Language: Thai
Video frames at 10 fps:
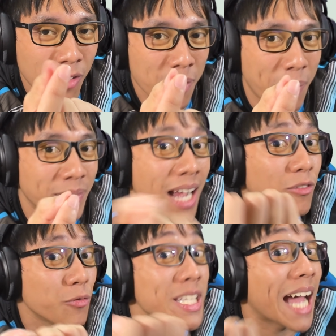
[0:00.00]
บเขาเรียกว่าแบบนัก
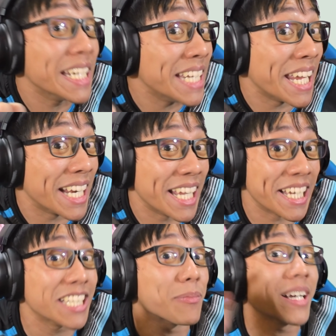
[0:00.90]
วิจารณ์ดีเด่นอะไรอ
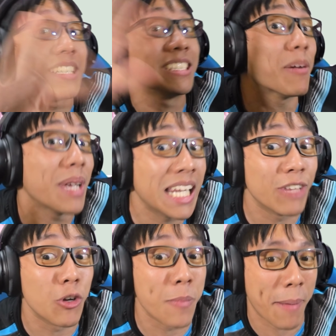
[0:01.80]
ย่างงี้ใช่ไหมคือถ้าไม่รี
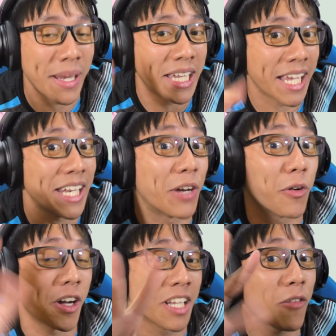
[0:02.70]
วิวแมปอะไรเงี้ยเดี๋ยว
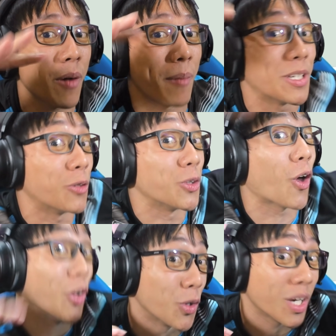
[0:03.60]
เขาเรียกว่าแบบจะโดน
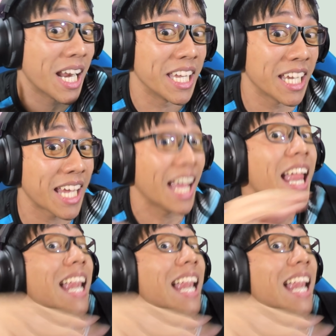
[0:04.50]
ถอนยศอะไรอย่างเงี้ย